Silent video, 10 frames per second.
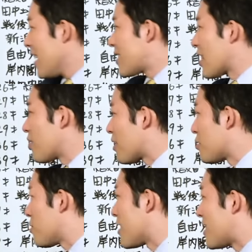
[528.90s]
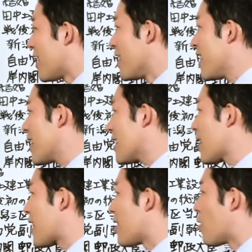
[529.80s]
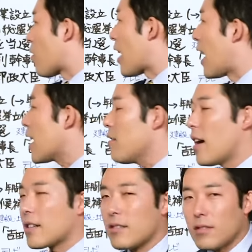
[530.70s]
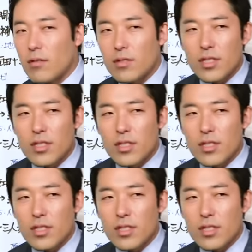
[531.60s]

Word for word: 1918年、新潟県の刈羽郡の